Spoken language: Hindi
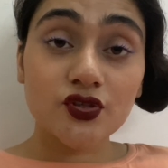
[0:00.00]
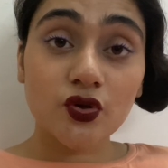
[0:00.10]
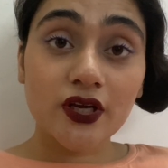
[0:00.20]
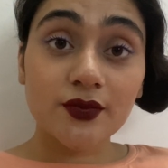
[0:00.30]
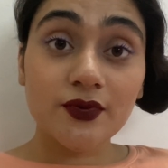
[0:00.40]
तो
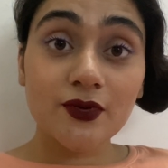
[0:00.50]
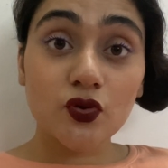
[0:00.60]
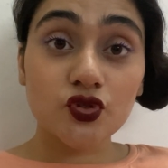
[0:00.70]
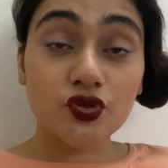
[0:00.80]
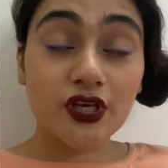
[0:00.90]
गर्मी में
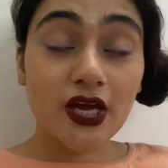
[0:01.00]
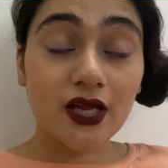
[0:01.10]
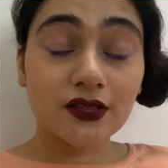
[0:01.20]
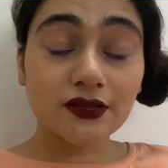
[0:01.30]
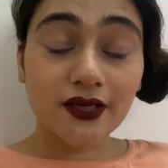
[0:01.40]
हो चुकी है
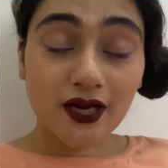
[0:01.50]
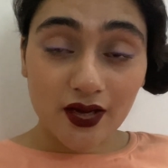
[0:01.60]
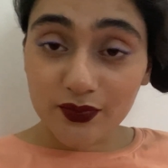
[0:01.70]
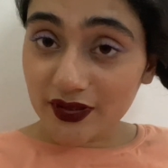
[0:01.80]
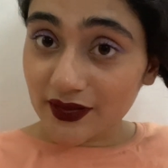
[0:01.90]
हालत
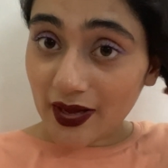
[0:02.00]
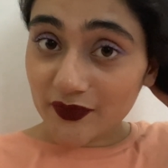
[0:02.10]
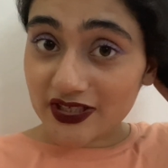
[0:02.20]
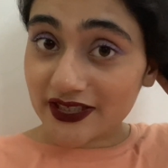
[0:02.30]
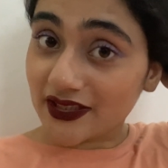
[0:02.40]
ख़राब आप
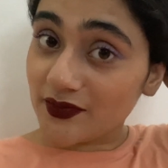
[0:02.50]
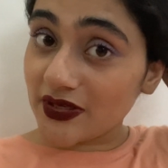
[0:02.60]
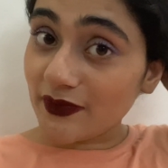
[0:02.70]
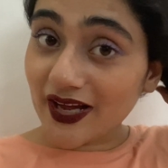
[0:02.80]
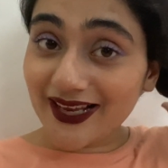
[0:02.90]
देख सकते हैं मेरे
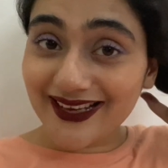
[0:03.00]
बाल